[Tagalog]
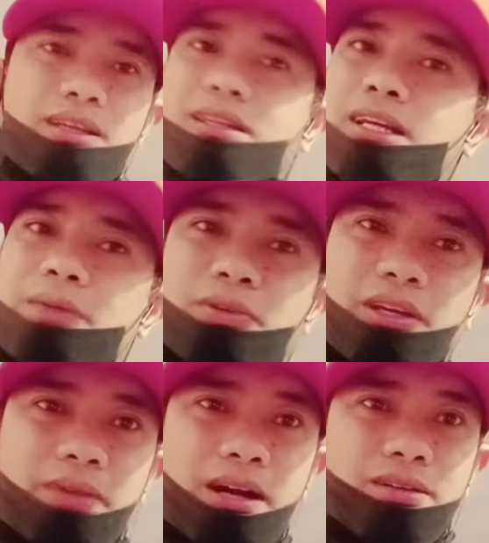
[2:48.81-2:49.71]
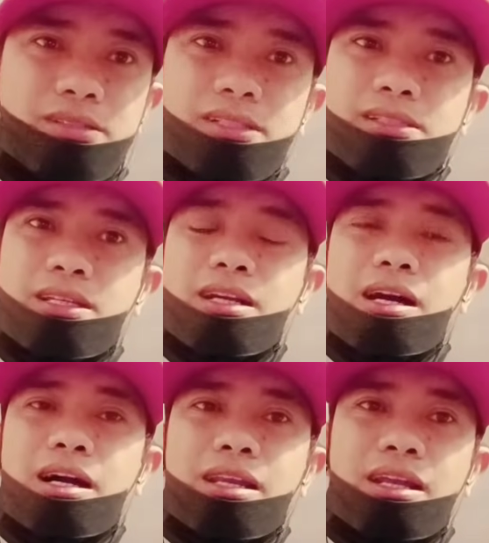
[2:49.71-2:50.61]
Hindi ka po nagbago since na
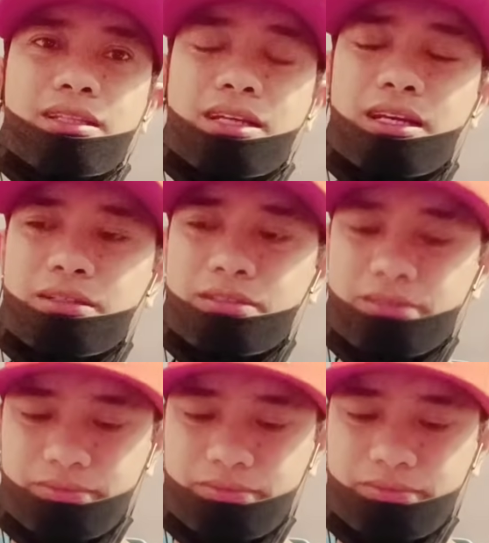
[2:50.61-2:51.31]
nagkakilala tayo.